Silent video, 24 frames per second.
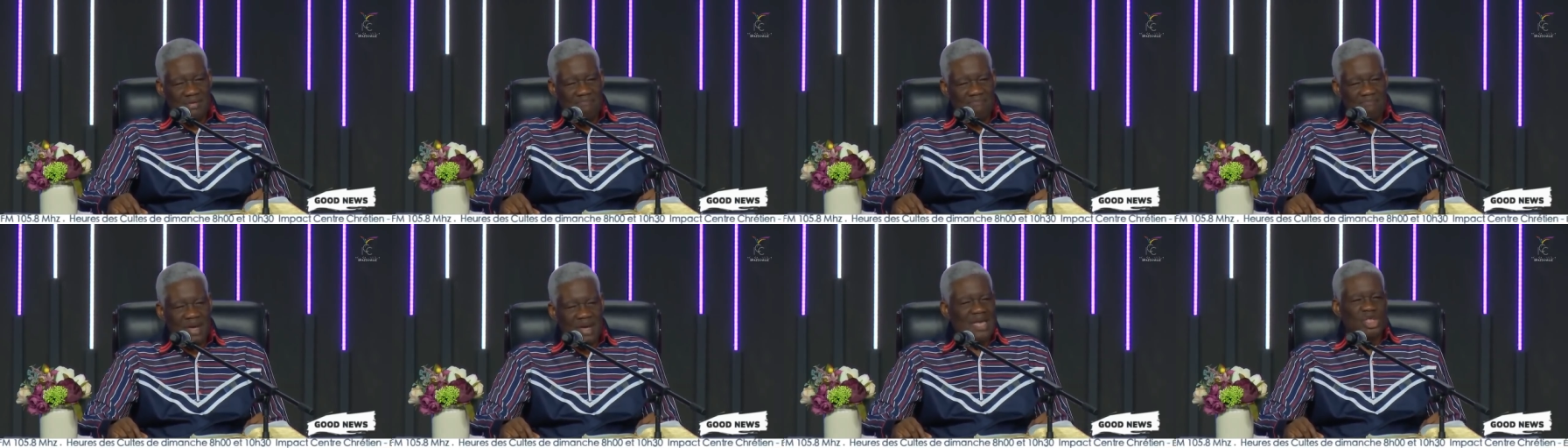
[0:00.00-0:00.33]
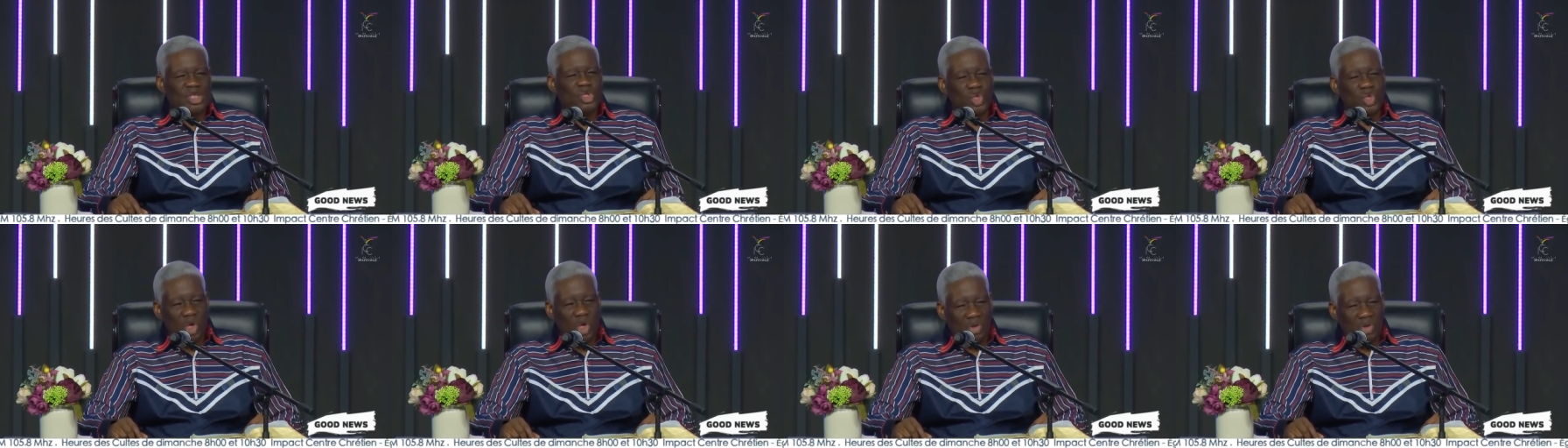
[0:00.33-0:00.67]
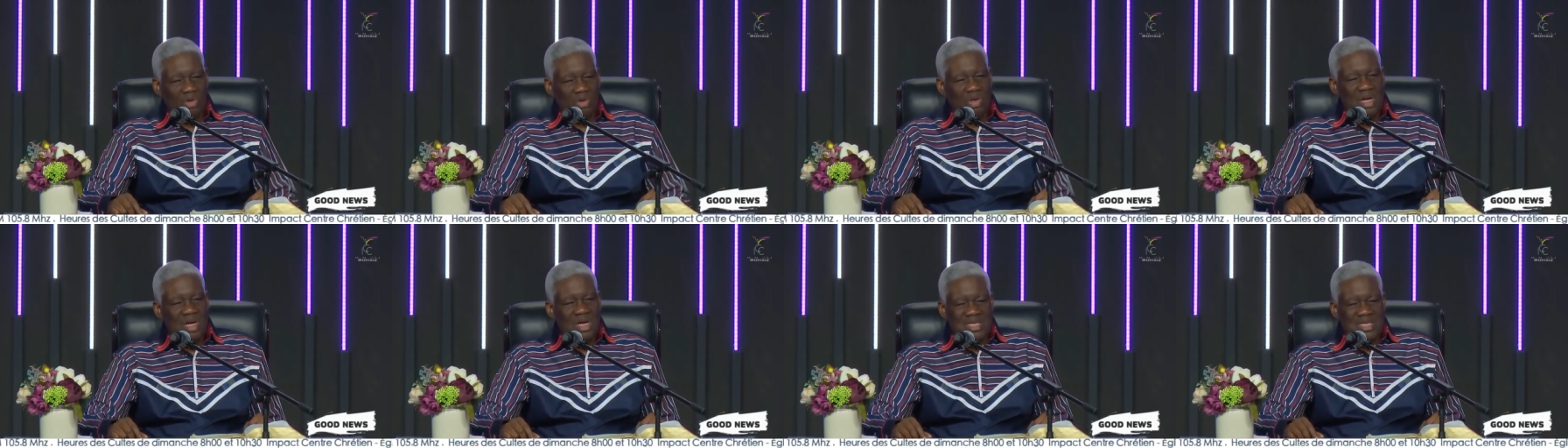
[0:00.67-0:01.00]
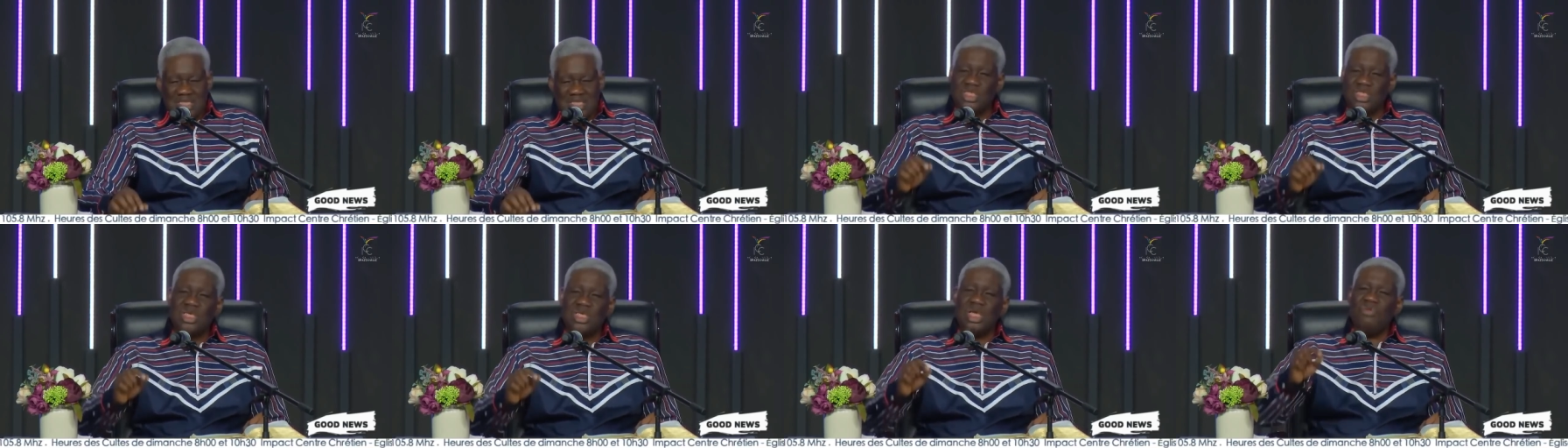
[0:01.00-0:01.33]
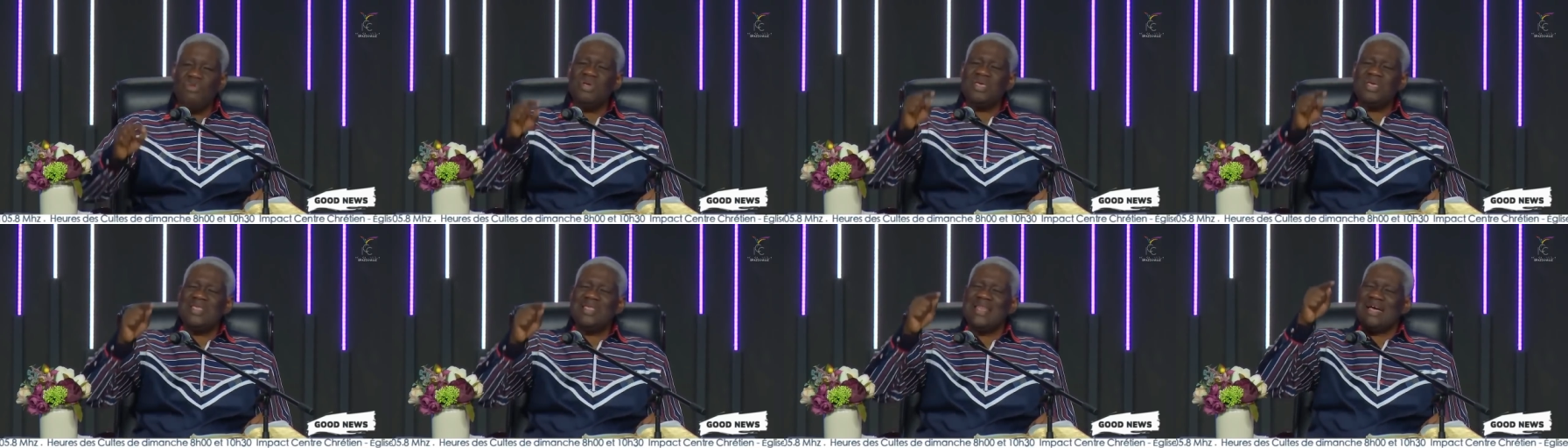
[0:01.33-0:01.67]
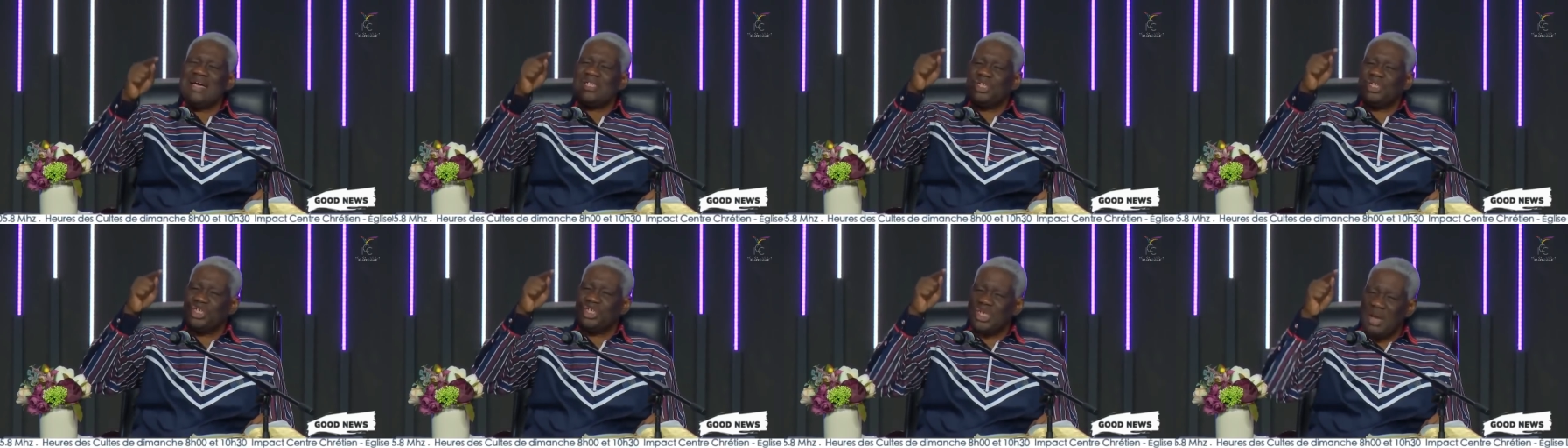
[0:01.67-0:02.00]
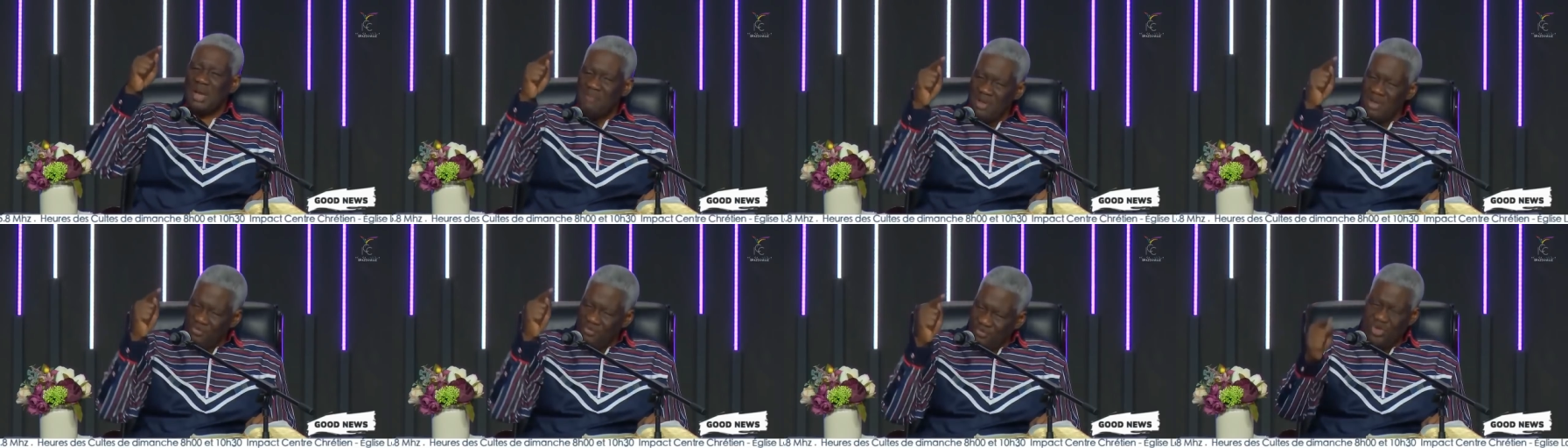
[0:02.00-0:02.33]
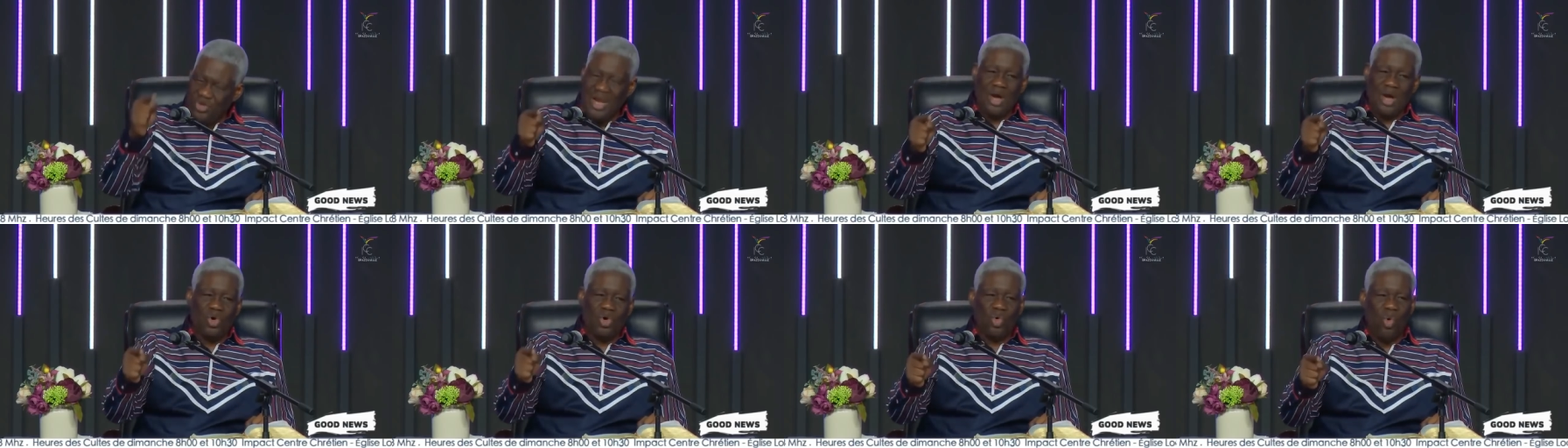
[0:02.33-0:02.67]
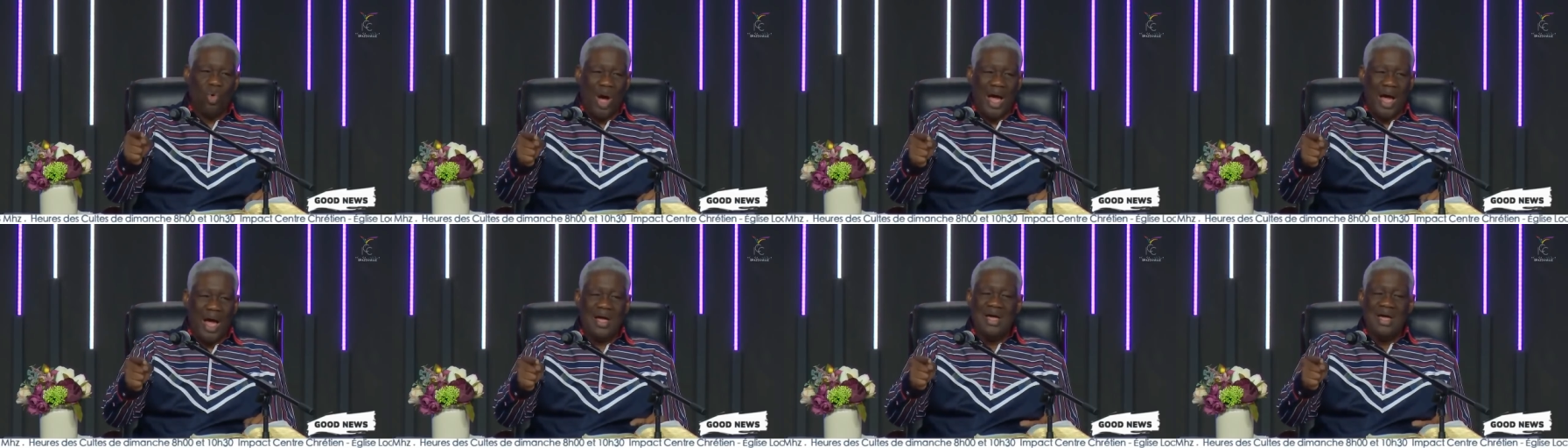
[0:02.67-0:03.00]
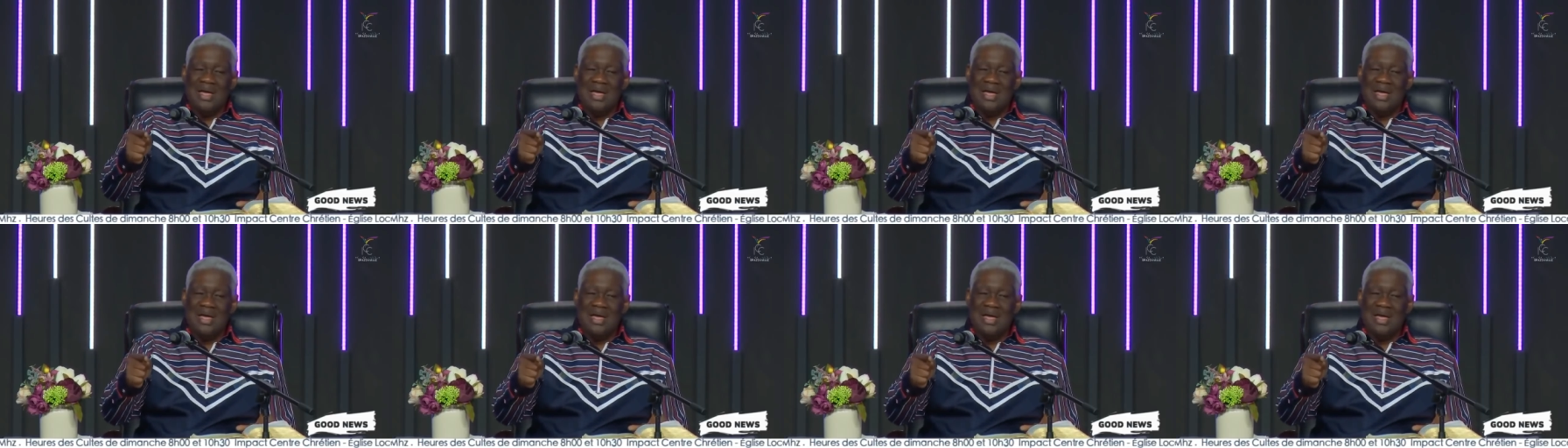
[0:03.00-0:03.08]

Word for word: Personne. C'est celui qui n'a jamais vu la croix,